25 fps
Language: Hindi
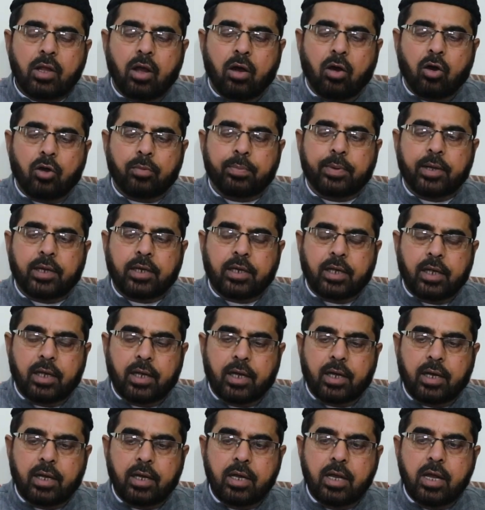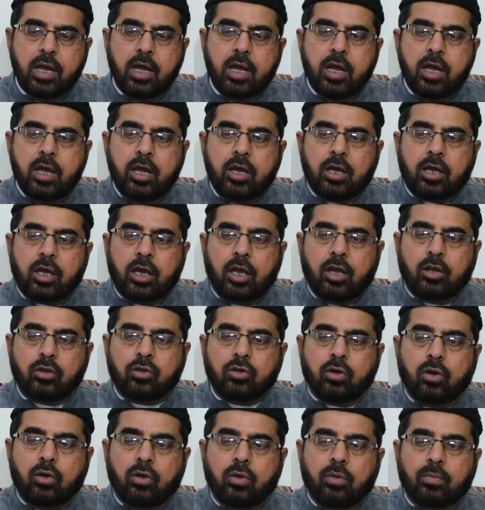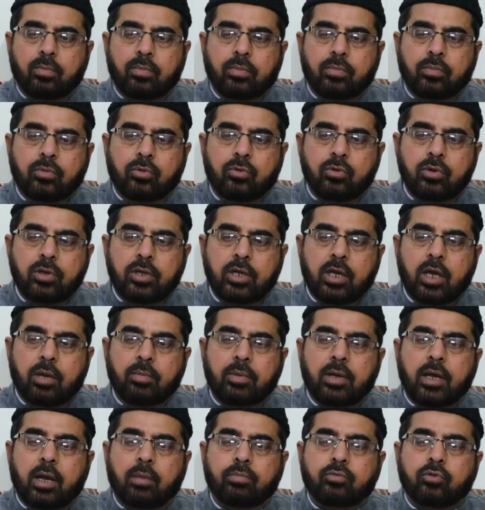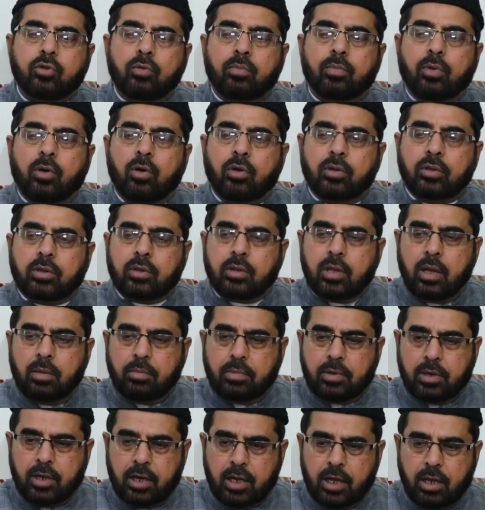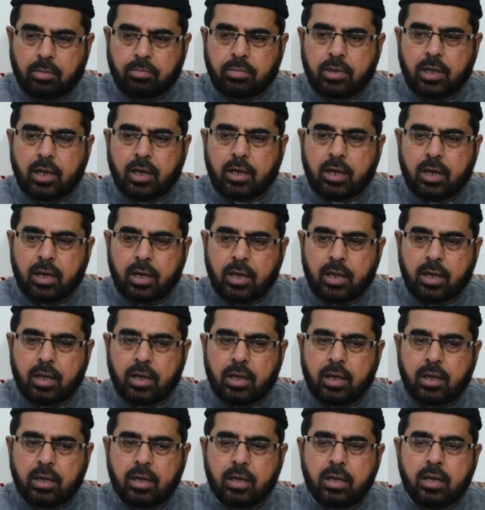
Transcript: और फिर ये है कि जो दुनिया में अब तो बहुत हम करीब देख रहे हैं